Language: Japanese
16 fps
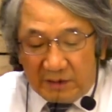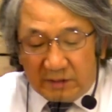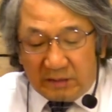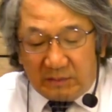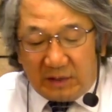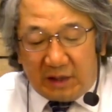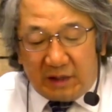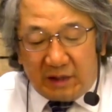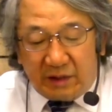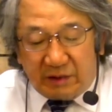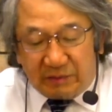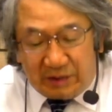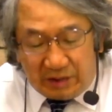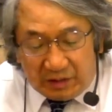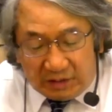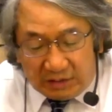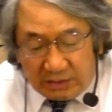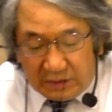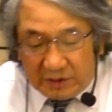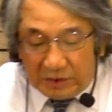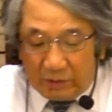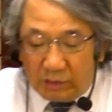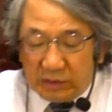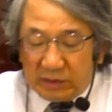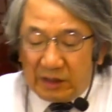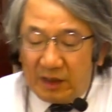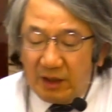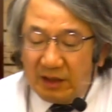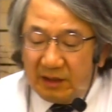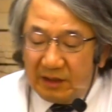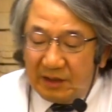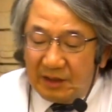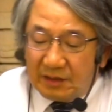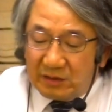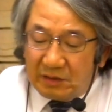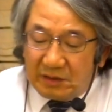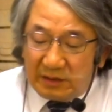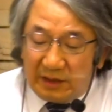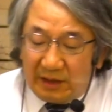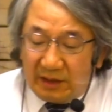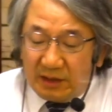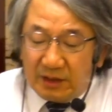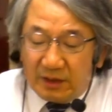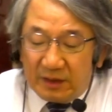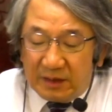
まあ、民衆指導者そして